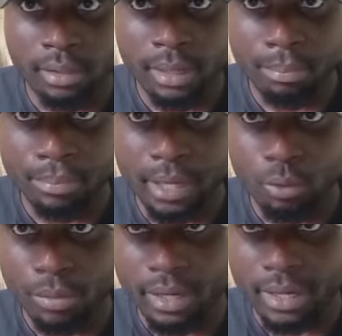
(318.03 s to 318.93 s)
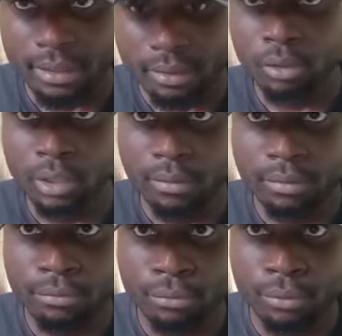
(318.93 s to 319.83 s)
les Pierre mélène on avait
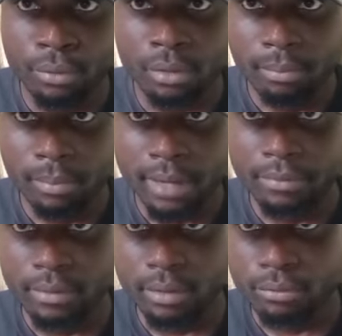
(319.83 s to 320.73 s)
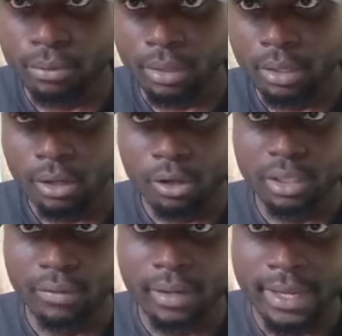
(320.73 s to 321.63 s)
Feu Marc Vivien Fouy,
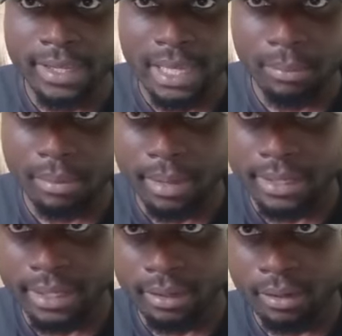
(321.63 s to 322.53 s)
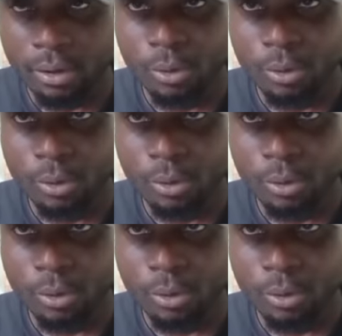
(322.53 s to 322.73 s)
on avait les Maillet,